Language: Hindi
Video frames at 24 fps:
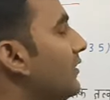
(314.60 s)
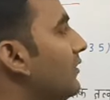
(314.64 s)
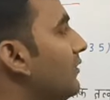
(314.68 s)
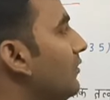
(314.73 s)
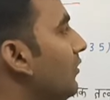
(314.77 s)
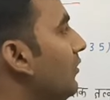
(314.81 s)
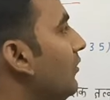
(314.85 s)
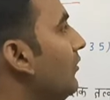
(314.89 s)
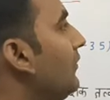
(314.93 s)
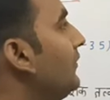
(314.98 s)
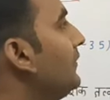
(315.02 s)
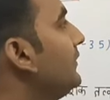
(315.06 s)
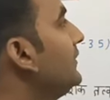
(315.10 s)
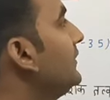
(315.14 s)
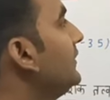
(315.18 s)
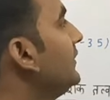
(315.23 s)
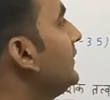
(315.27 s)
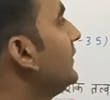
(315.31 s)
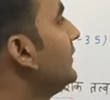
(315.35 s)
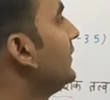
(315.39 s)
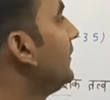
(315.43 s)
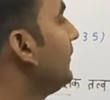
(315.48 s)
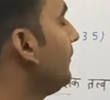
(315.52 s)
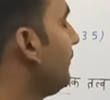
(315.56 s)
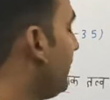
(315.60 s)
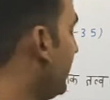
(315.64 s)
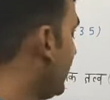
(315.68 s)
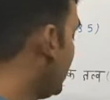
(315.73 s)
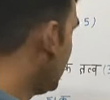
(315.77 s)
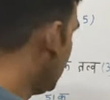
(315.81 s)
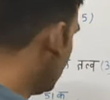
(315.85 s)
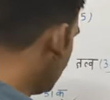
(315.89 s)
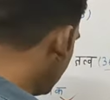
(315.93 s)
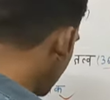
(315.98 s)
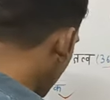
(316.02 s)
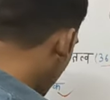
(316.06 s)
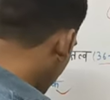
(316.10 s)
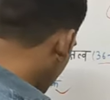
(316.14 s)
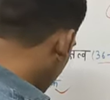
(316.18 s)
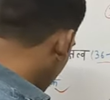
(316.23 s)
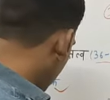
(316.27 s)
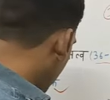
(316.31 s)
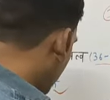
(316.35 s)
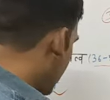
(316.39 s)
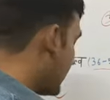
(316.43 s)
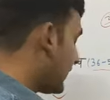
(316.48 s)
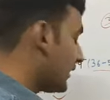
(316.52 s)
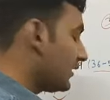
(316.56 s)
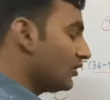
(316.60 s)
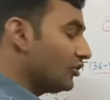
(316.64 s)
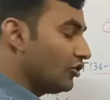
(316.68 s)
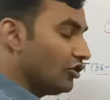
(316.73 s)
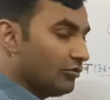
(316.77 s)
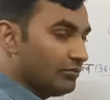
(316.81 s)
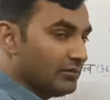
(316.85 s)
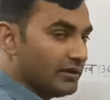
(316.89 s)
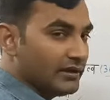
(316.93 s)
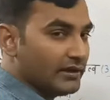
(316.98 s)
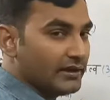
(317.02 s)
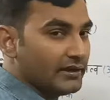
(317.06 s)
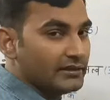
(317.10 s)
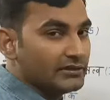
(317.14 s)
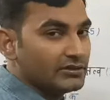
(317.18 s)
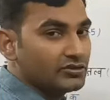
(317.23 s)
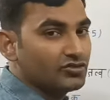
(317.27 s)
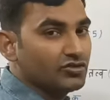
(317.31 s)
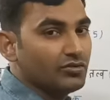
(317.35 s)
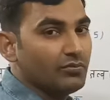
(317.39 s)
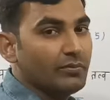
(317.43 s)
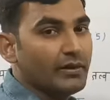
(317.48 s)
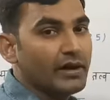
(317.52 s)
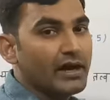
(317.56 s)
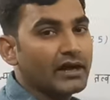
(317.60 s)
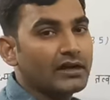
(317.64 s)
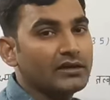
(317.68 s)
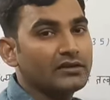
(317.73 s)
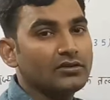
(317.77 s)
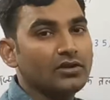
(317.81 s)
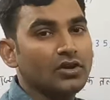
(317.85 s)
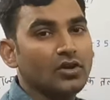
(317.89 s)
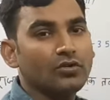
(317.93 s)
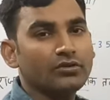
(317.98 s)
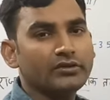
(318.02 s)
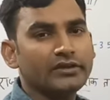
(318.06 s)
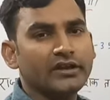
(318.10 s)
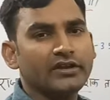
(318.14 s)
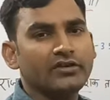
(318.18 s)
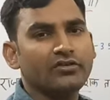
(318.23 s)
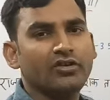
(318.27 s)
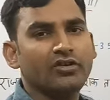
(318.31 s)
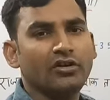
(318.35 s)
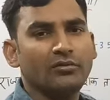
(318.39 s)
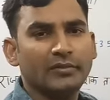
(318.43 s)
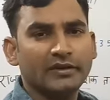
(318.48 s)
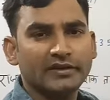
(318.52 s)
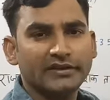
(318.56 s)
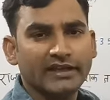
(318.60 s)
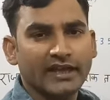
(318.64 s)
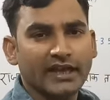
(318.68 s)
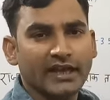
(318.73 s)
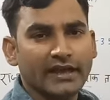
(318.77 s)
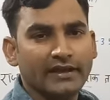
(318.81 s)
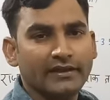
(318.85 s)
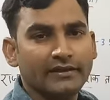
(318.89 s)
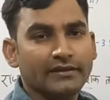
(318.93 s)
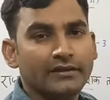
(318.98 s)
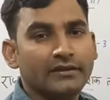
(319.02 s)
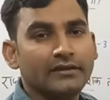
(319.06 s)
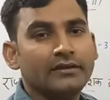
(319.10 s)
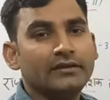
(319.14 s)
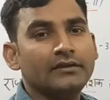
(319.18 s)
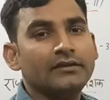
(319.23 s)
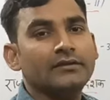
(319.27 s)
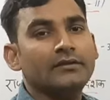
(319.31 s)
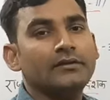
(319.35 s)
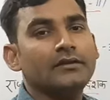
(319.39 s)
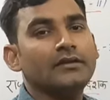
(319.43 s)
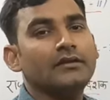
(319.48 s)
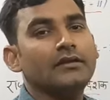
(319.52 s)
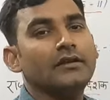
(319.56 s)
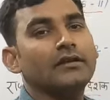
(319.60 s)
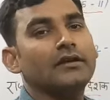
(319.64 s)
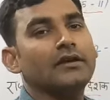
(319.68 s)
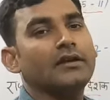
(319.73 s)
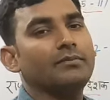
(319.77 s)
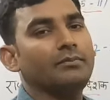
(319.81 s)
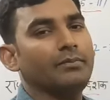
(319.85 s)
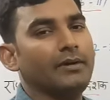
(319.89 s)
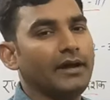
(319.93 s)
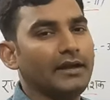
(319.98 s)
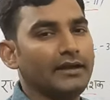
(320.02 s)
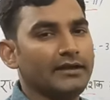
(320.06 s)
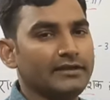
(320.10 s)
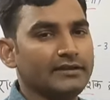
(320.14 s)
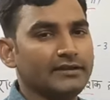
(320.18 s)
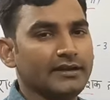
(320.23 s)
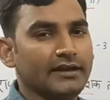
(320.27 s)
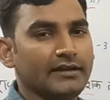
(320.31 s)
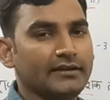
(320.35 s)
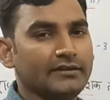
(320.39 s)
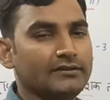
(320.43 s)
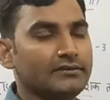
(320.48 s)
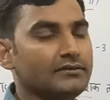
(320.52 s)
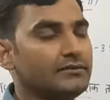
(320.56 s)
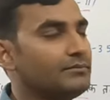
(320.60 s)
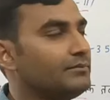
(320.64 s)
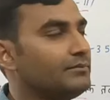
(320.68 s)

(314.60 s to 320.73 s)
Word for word: का क पंचायत भाग नौ में है तो भाग नौ के क में क्या है नगर पालिका